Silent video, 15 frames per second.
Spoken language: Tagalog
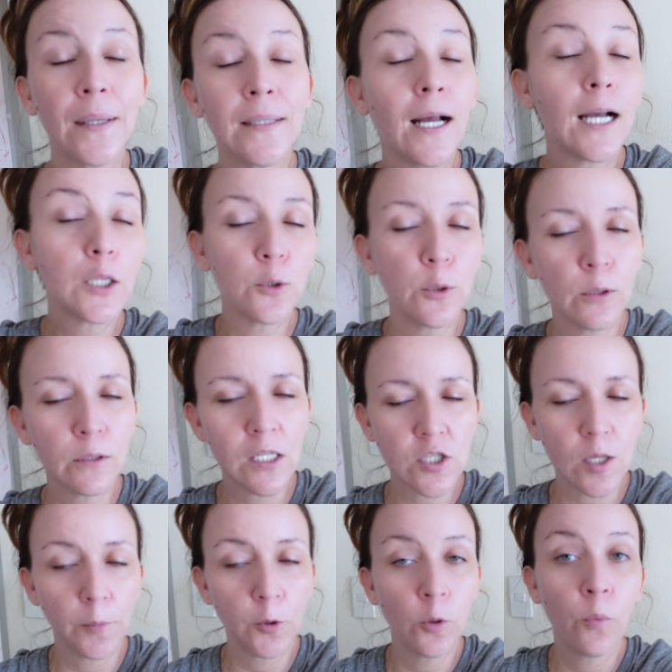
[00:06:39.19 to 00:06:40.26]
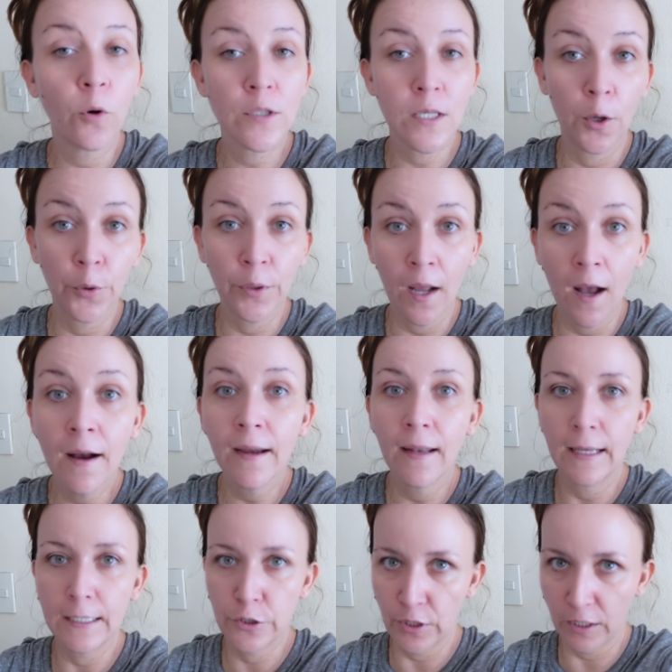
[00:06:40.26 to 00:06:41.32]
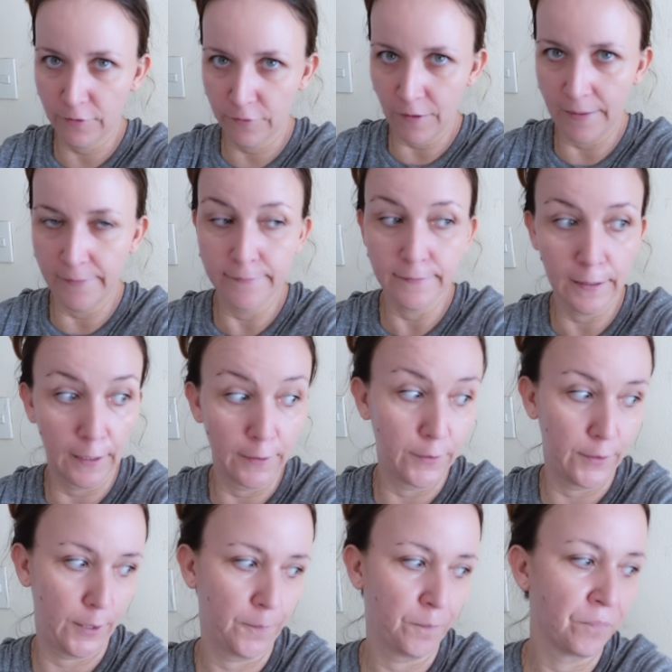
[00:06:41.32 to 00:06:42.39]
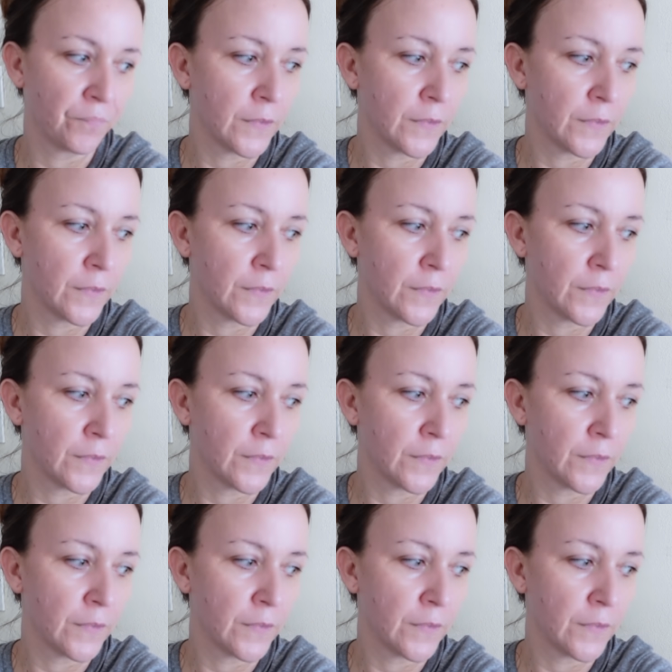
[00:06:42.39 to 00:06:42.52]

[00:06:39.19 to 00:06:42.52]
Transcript: Pag nakatulog na siya, binubuksan ko na ang electric fan. Ganun.